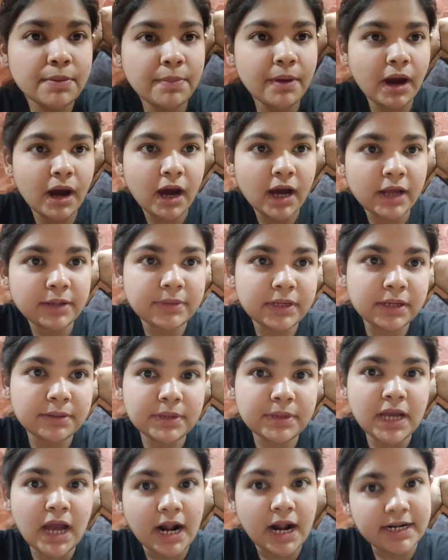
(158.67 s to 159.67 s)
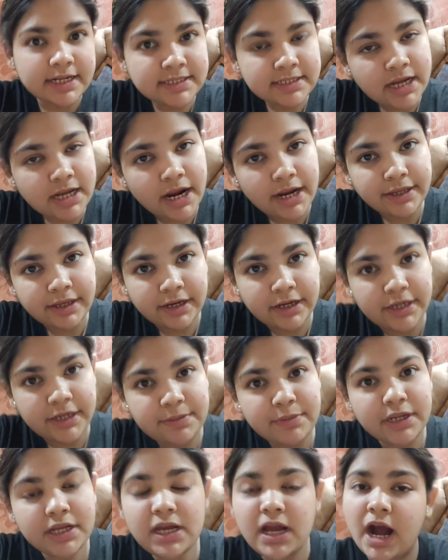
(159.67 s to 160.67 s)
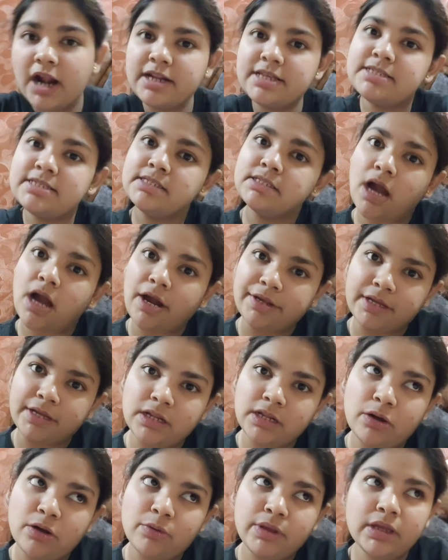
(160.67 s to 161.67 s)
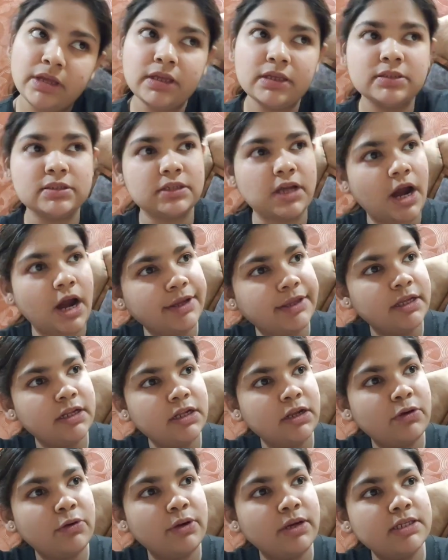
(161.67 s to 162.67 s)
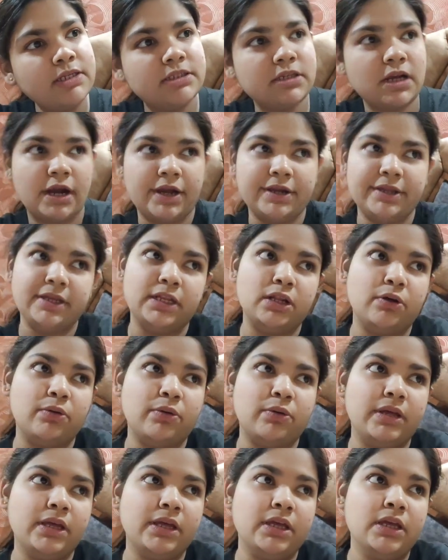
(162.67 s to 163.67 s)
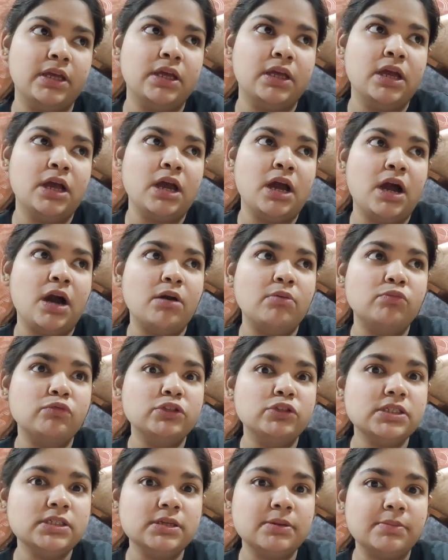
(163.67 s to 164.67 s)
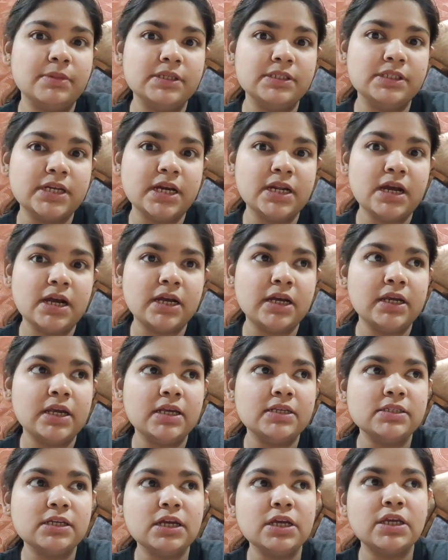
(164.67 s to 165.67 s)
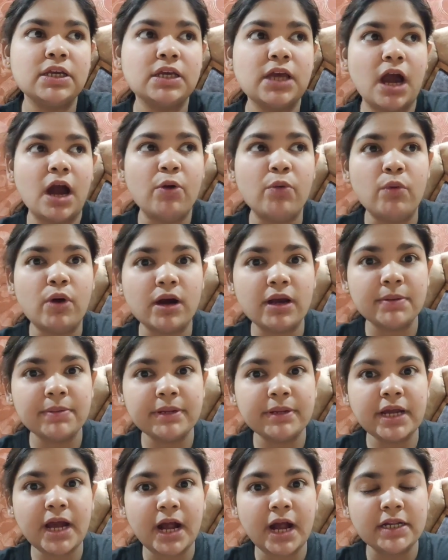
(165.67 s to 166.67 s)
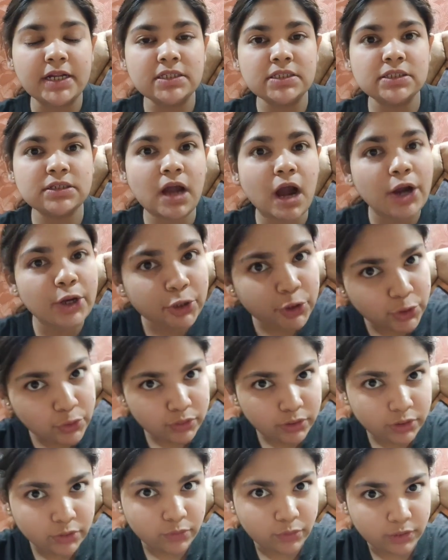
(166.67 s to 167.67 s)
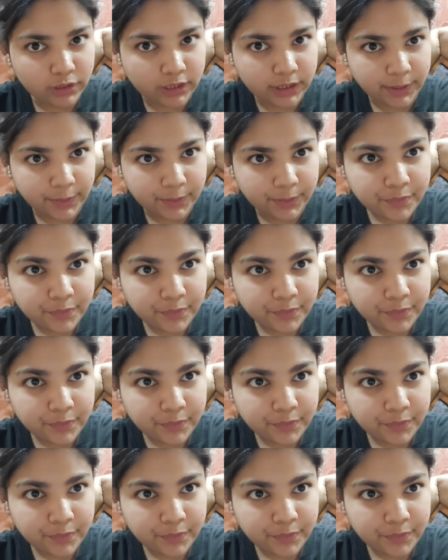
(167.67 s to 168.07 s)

बाद मैंने अपनी गाड़ी स्टार्ट करी मेरी गाड़ी स्टार्ट ही ना होए स्टार्ट ही ना हुए स्टार्ट ही ना हुए और मुझे समझ नहीं आ रहा कि ऐसा क्या हुआ कि मेरी गाड़ी स्टार्ट क्यों नहीं हो रही है